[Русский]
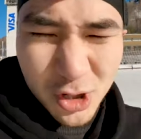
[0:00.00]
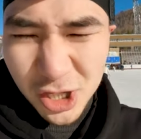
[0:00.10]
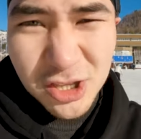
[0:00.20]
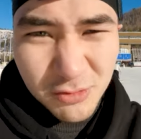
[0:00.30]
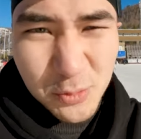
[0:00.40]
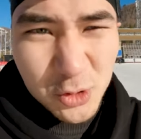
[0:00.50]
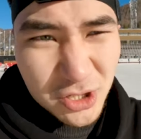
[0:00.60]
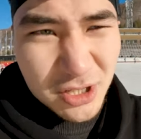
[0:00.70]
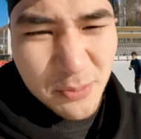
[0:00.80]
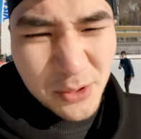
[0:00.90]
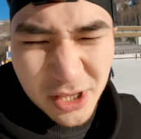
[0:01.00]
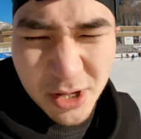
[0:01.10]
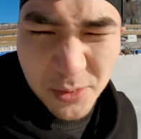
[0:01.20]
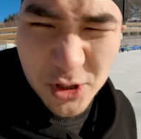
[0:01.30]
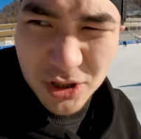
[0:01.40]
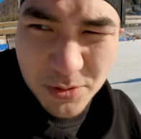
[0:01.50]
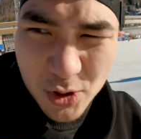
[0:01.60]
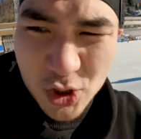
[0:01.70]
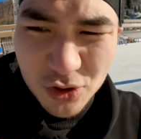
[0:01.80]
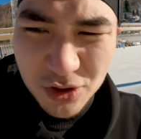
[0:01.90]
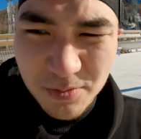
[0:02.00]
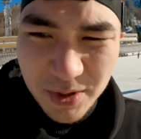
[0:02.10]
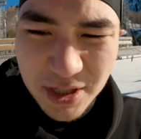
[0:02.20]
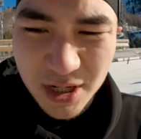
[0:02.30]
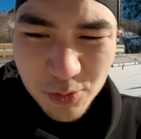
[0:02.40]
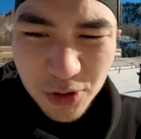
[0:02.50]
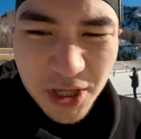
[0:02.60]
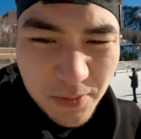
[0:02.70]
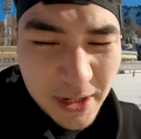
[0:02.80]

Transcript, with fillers: Ну какие-то вы просто напря напря напряженные Нет, пацаны, как будто не